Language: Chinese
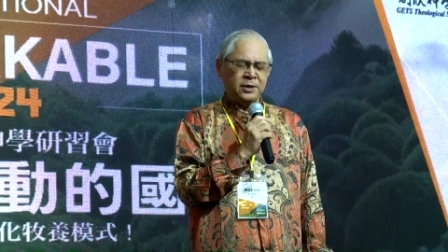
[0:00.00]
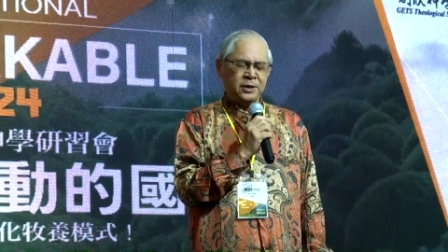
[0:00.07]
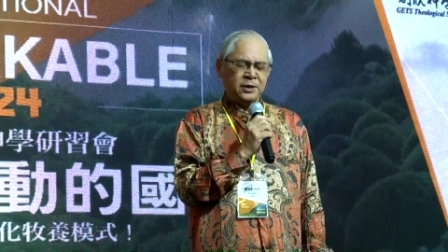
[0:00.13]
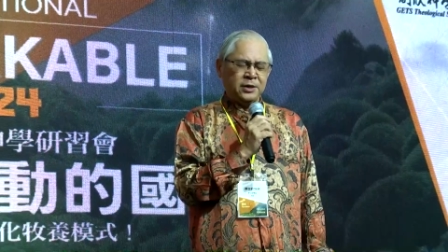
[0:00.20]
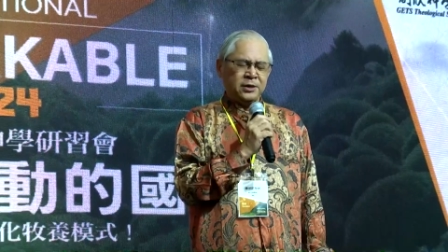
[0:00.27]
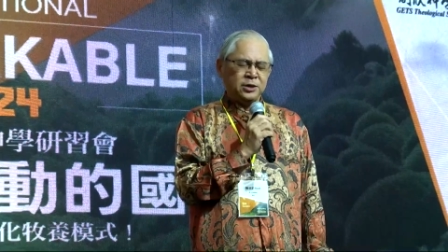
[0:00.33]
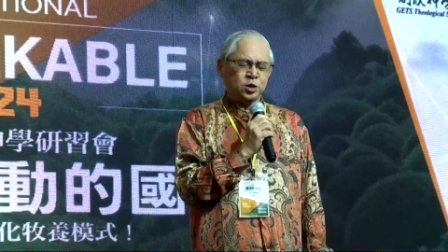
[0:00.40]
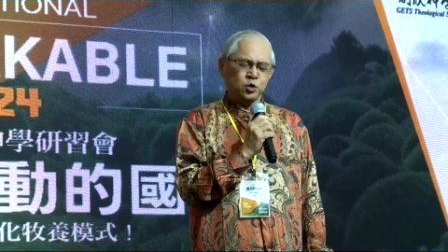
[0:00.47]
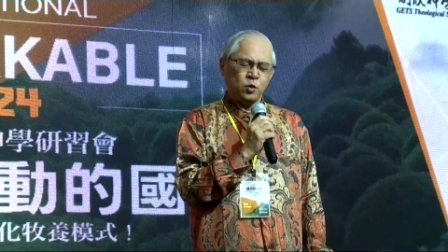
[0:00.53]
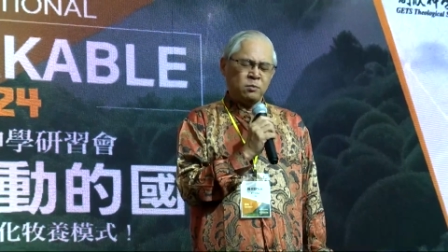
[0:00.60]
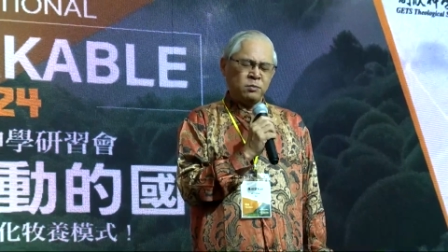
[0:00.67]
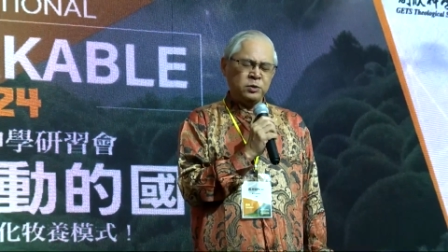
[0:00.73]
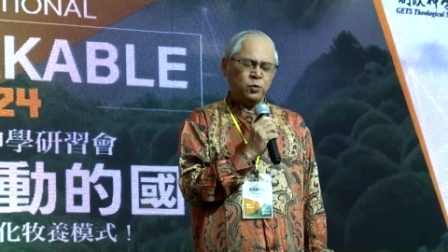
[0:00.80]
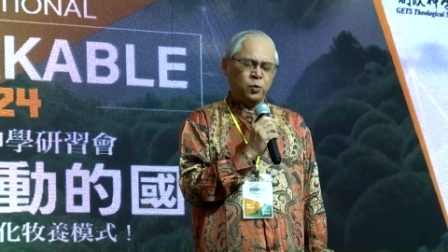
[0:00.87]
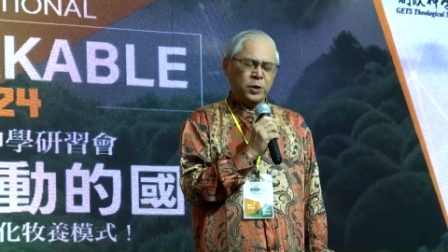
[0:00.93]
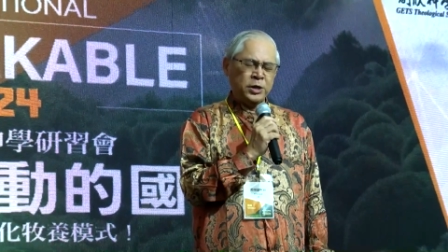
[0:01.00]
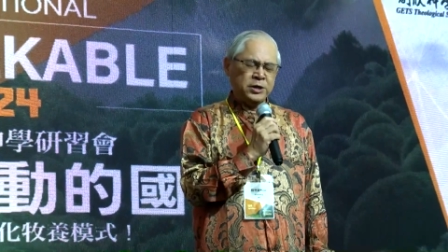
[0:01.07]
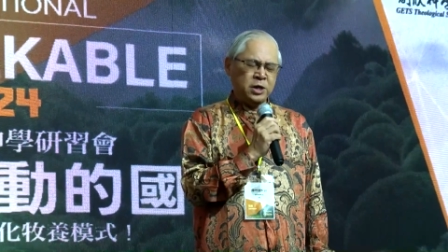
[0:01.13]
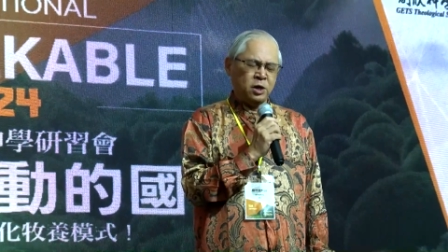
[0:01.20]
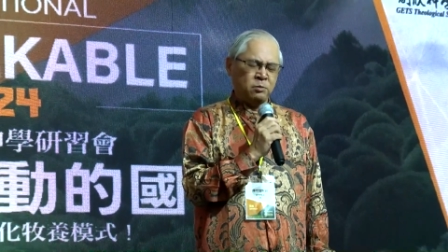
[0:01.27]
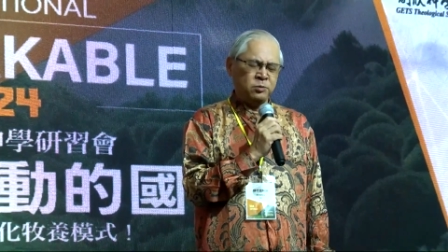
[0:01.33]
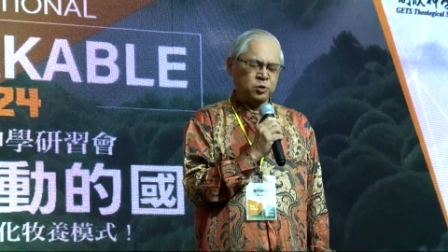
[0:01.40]
使我们回到
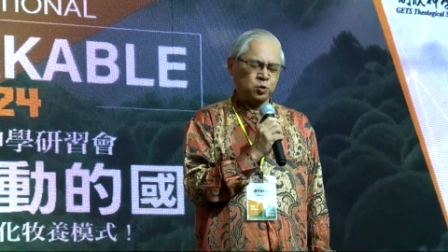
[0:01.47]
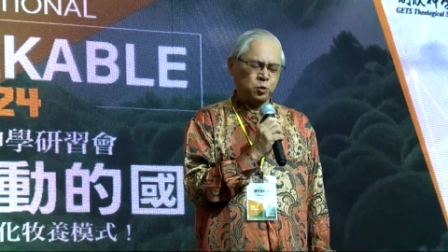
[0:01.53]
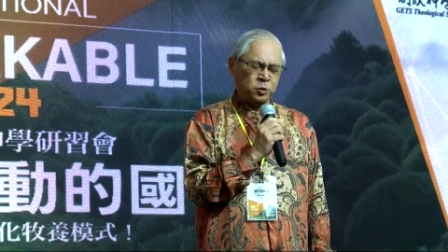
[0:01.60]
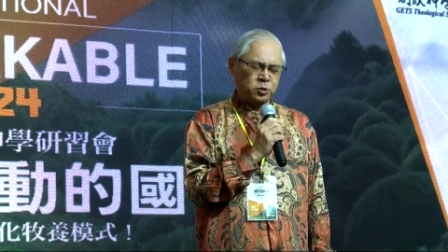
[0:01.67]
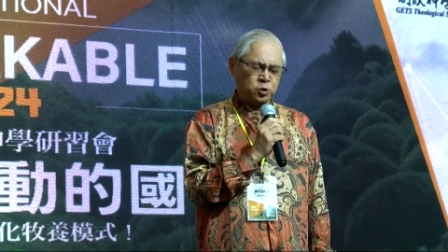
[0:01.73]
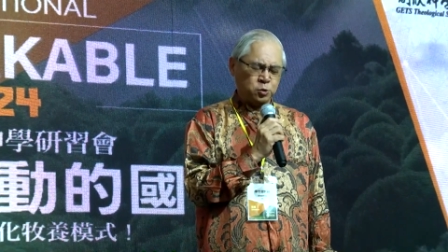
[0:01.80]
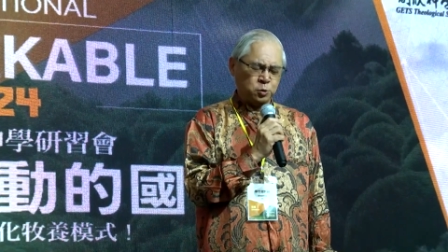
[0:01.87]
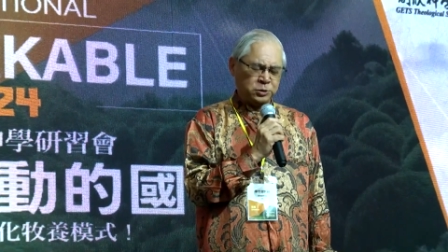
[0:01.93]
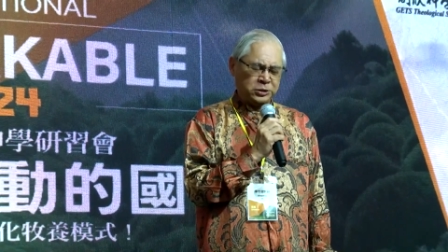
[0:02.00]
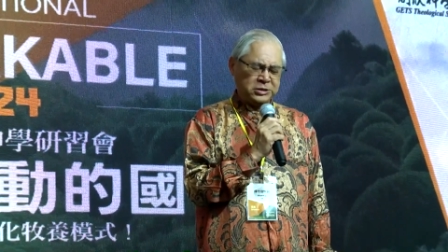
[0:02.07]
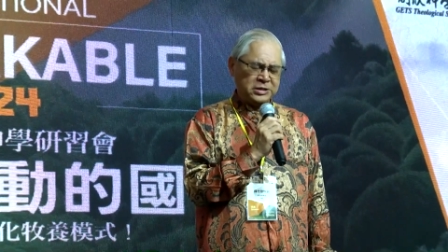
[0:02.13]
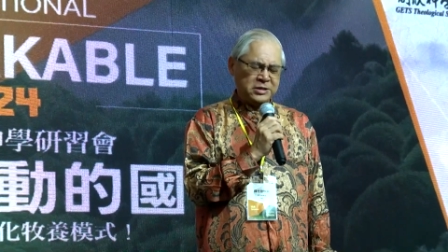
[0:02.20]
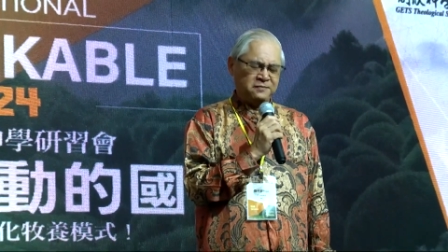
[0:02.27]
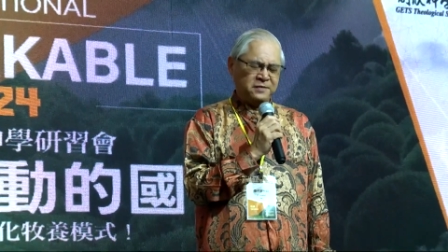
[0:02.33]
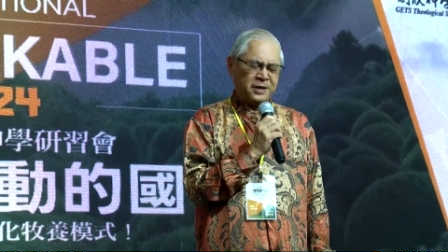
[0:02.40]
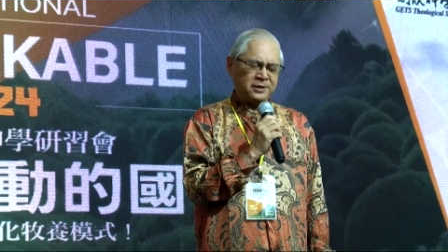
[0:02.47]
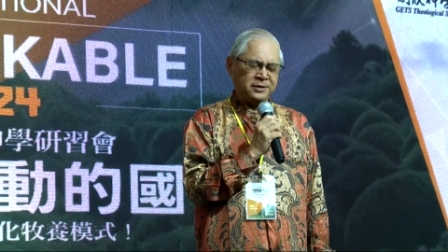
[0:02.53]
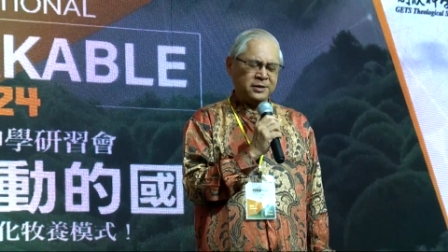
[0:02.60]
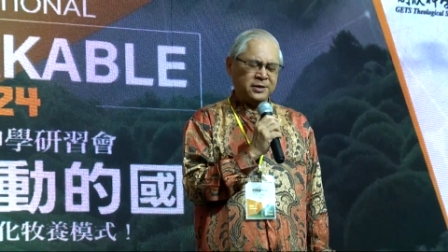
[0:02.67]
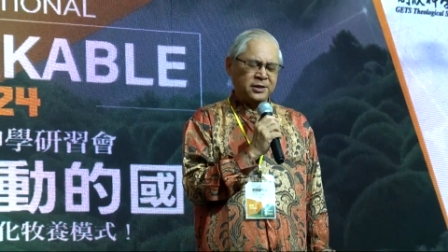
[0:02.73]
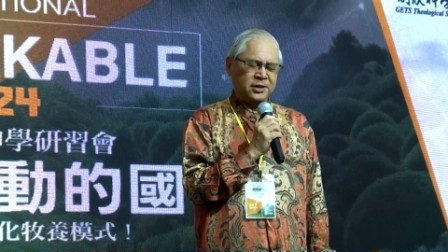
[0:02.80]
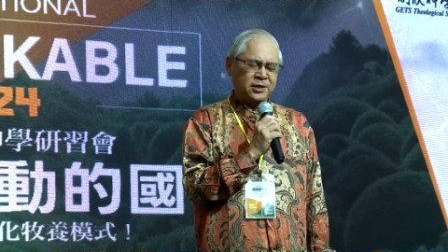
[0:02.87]
我们所属的地方，
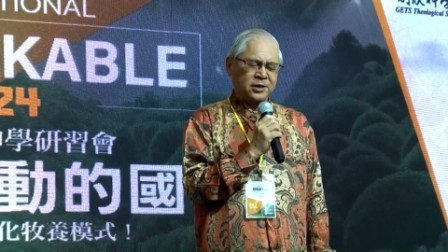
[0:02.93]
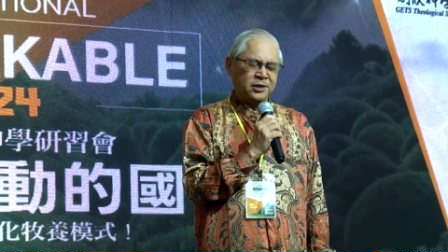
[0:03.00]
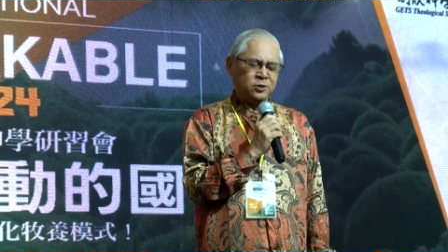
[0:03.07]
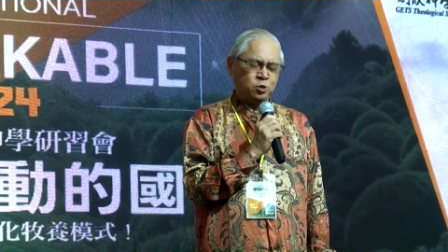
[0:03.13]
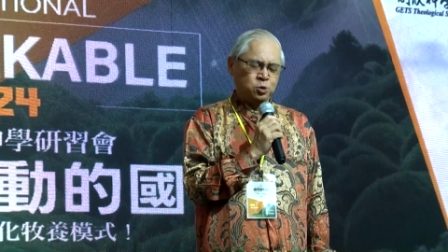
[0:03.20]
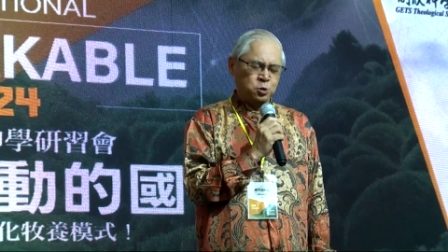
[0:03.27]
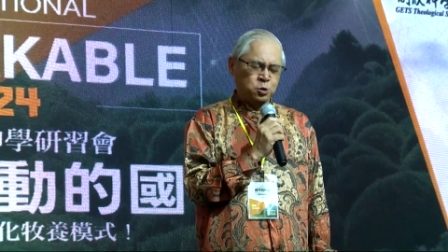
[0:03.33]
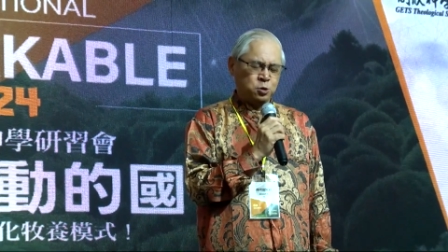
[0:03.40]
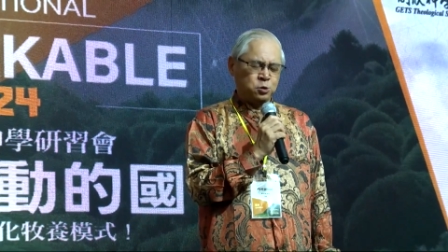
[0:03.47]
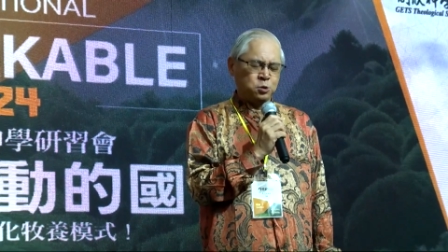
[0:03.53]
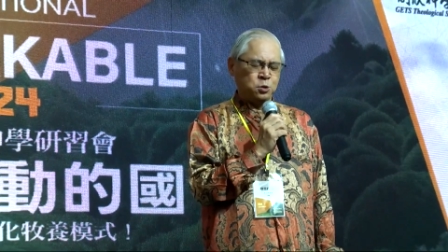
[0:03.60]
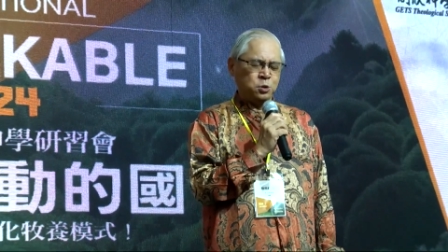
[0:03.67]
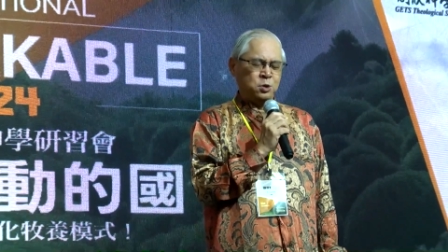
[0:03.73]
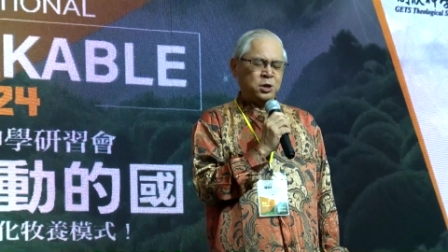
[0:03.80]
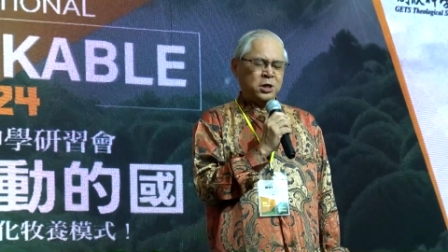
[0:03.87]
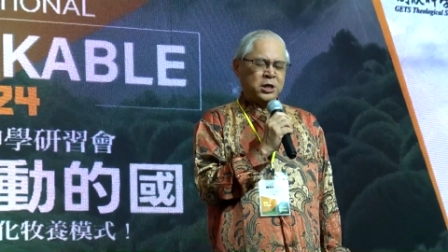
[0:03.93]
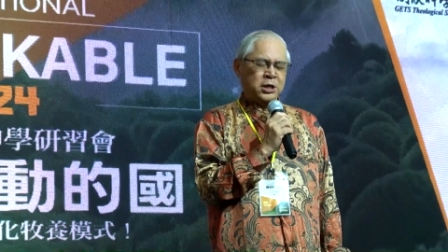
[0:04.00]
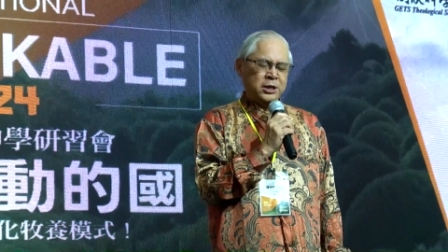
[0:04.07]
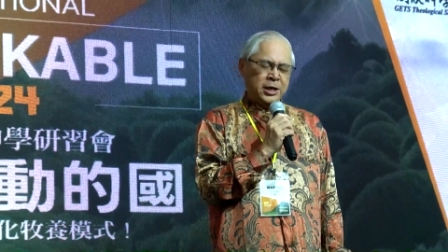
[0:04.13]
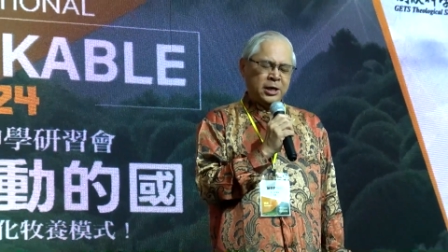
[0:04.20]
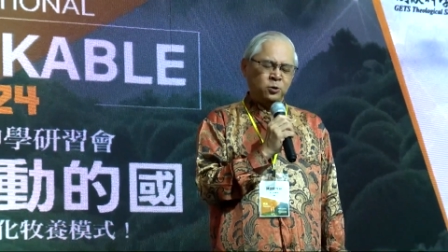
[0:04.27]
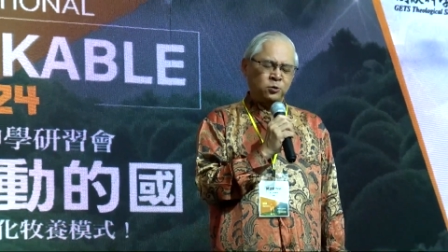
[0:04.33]
继续
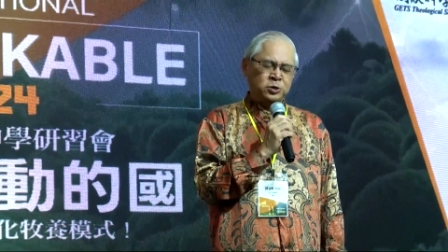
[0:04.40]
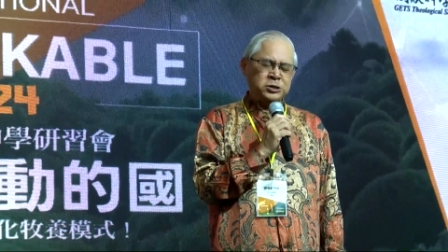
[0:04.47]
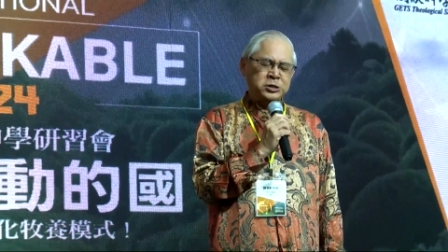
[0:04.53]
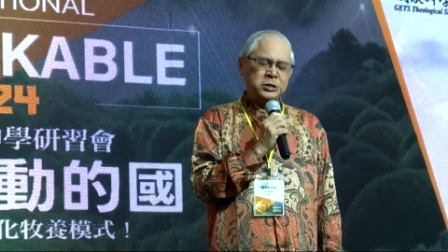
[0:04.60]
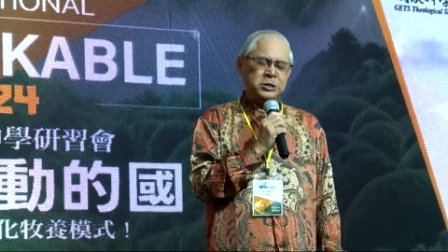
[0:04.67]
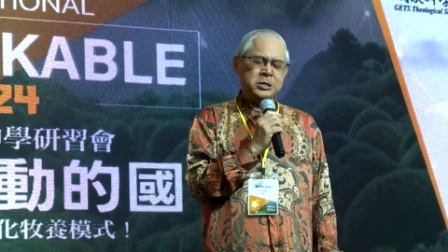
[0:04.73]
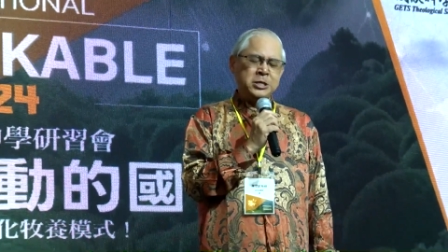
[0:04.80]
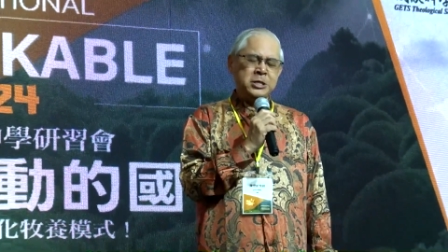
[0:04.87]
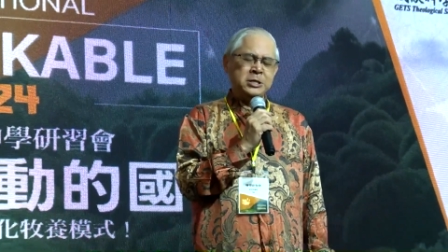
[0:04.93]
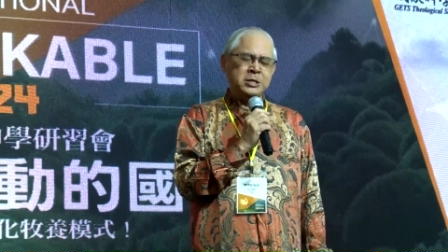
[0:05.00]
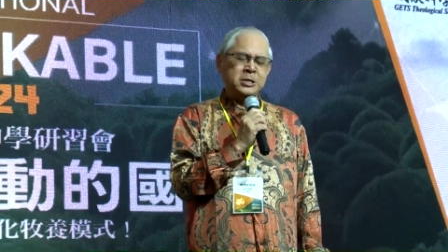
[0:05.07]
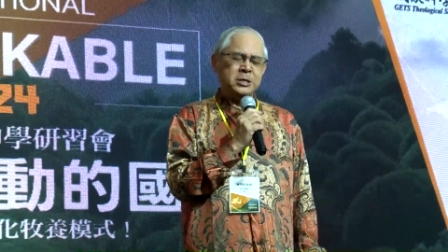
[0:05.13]
能够经历